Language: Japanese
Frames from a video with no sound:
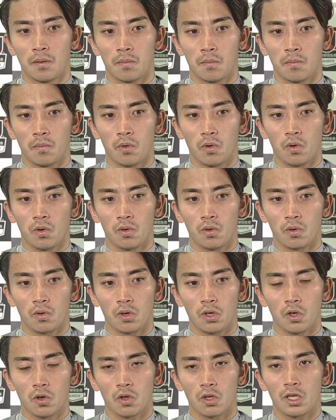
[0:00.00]
もう
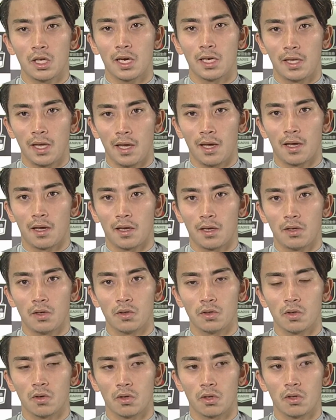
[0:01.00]
残り4試合で優
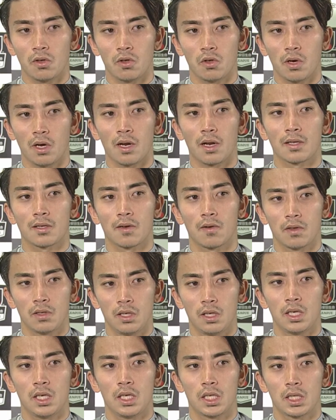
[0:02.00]
勝優勝争い
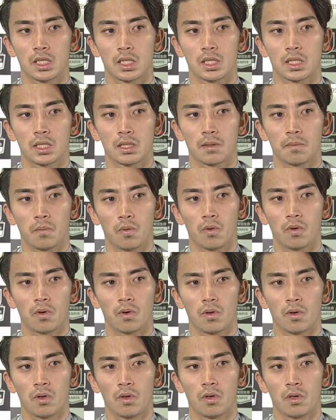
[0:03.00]
にも
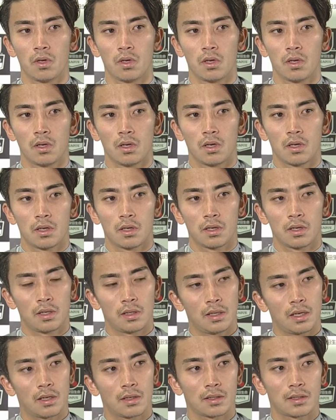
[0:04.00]

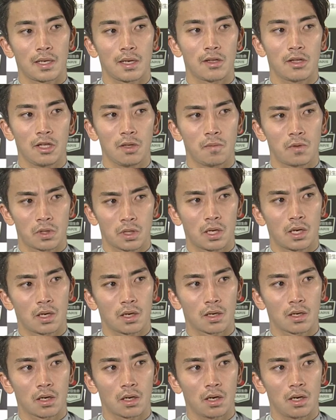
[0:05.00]
う3チームしか
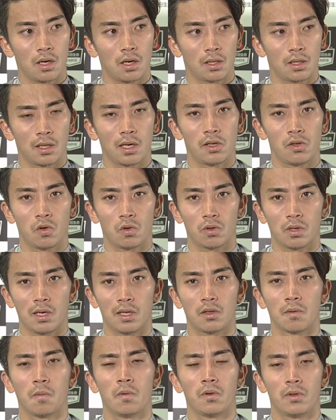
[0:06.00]
関われてない状態
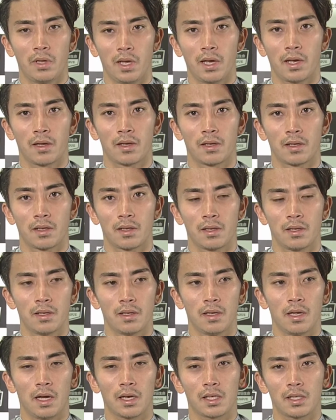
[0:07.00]
だと思うんで
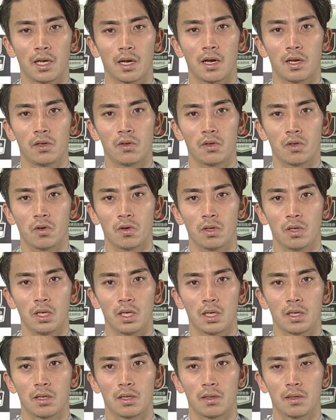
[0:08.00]
秋田が優勝
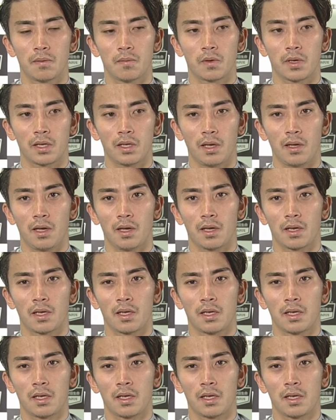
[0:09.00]
に向けて